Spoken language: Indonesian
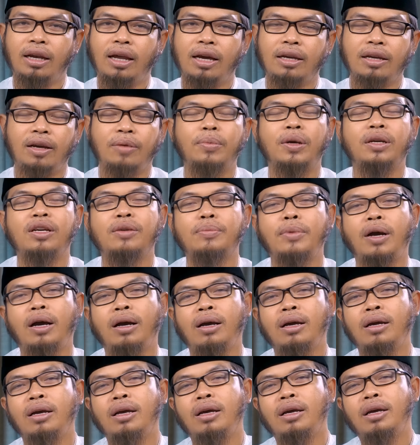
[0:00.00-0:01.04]
yang layak bagi
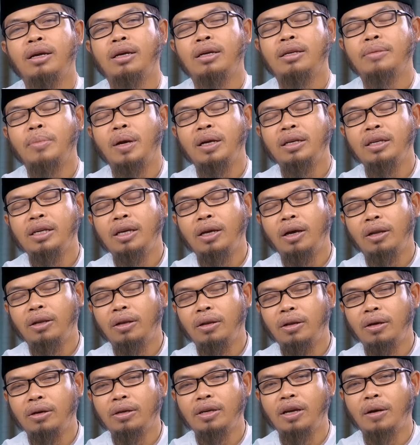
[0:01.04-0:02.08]
ma bagi
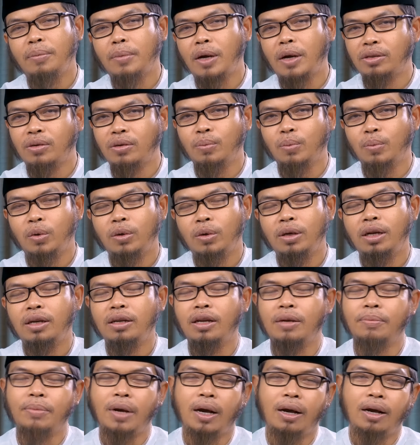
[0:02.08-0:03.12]
Allah yang maha
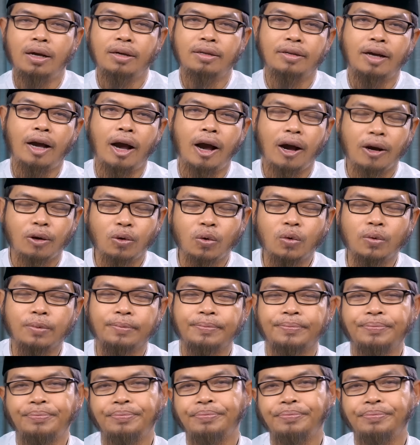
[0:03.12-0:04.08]
sempurna dan maha agung